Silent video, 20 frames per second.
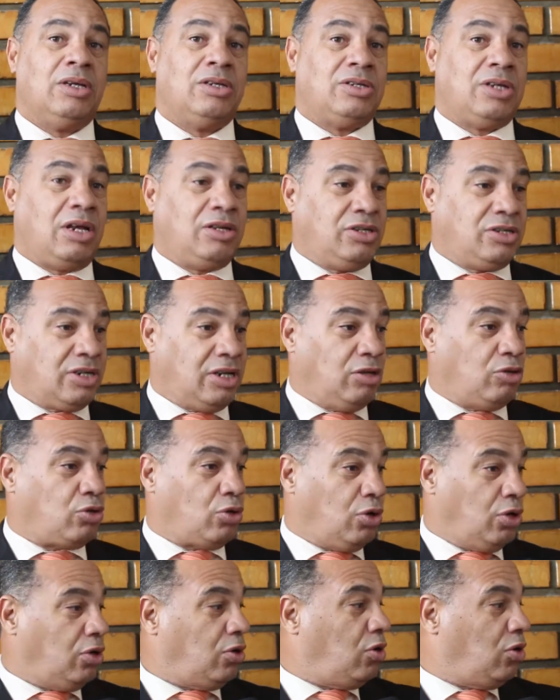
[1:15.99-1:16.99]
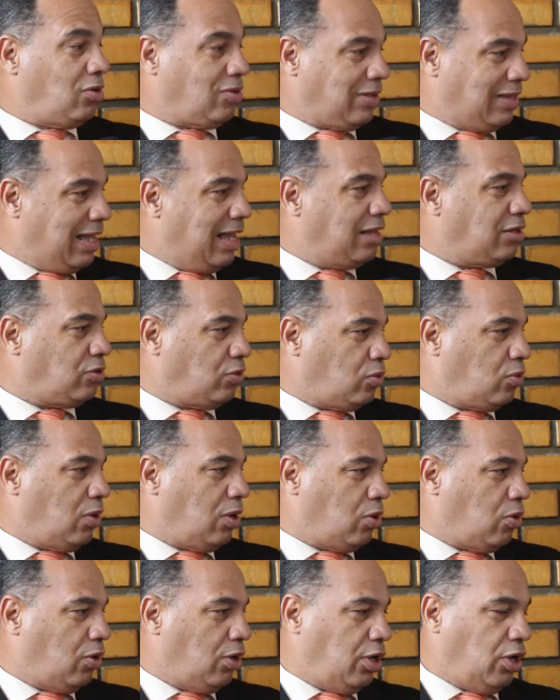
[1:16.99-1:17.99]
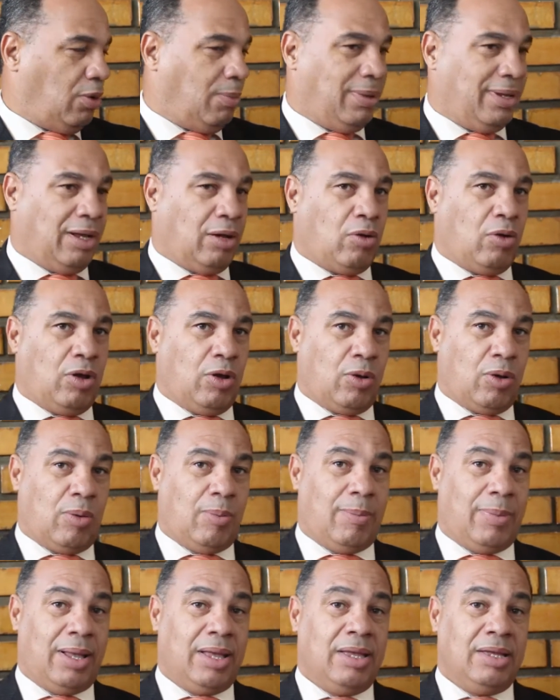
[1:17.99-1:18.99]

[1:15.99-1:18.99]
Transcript: já disse que entrou em contato com a Coelba e a Coelba